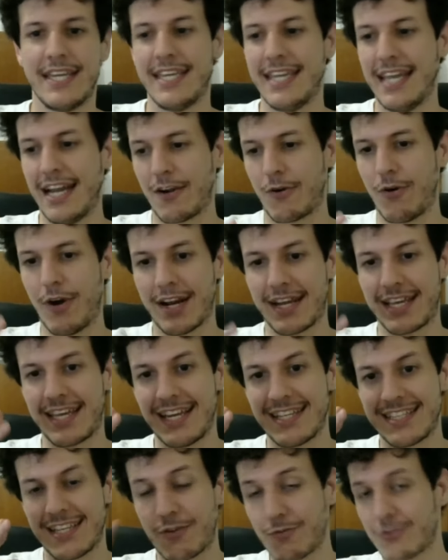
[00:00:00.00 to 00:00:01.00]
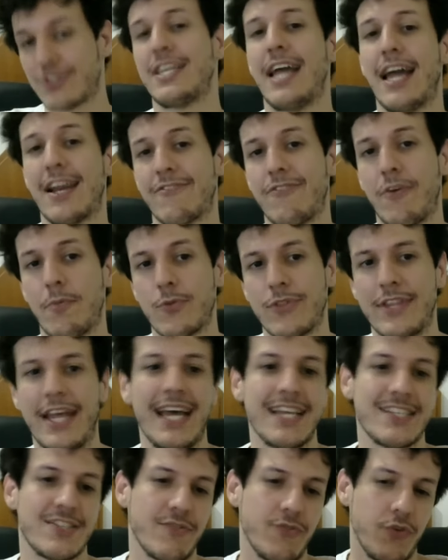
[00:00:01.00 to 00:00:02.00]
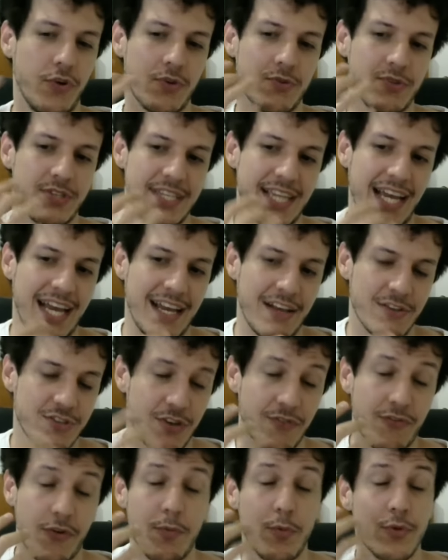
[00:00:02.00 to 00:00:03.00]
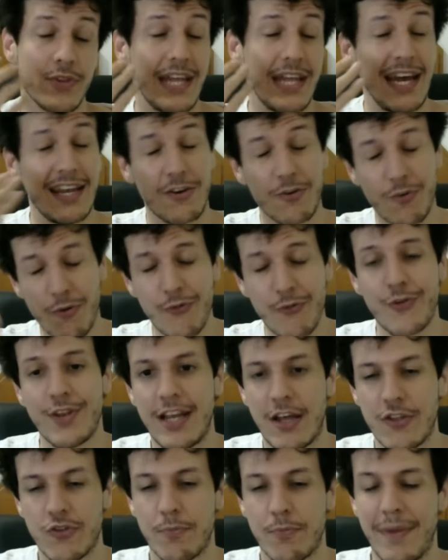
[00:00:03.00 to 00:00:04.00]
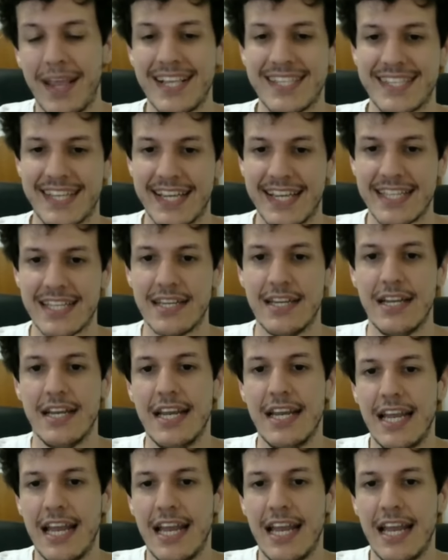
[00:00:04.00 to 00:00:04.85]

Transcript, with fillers: E agora que eles anunciaram que vão mudar, só vão anunciar, só vão mudar no final do mês ainda.